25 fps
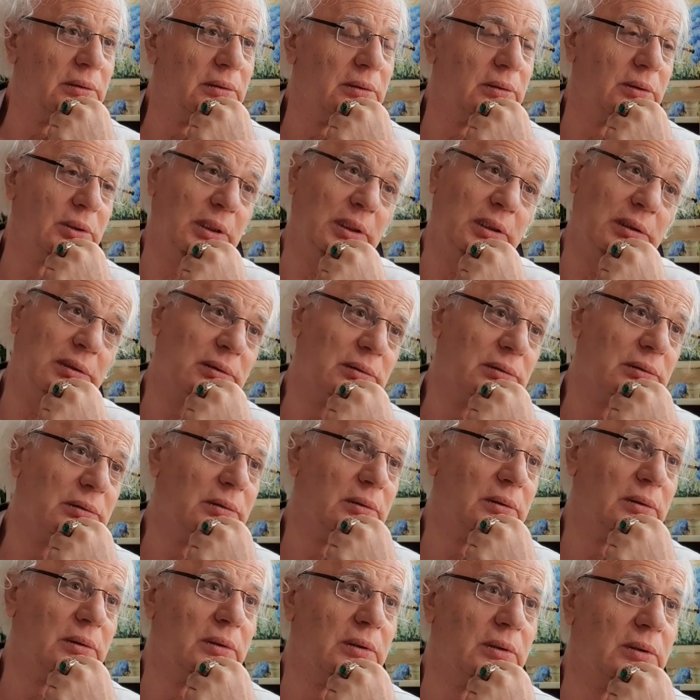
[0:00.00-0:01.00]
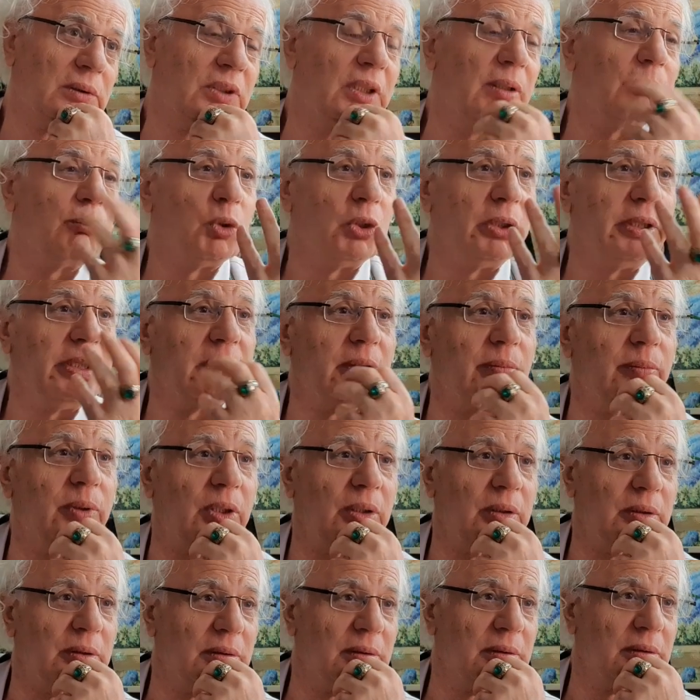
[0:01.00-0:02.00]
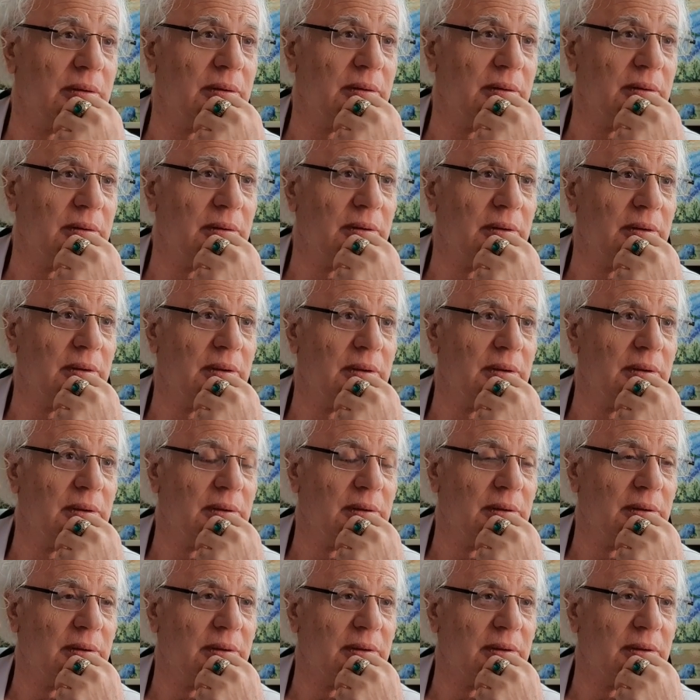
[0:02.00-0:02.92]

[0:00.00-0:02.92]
Si ah Symboliquement. Ah. ah.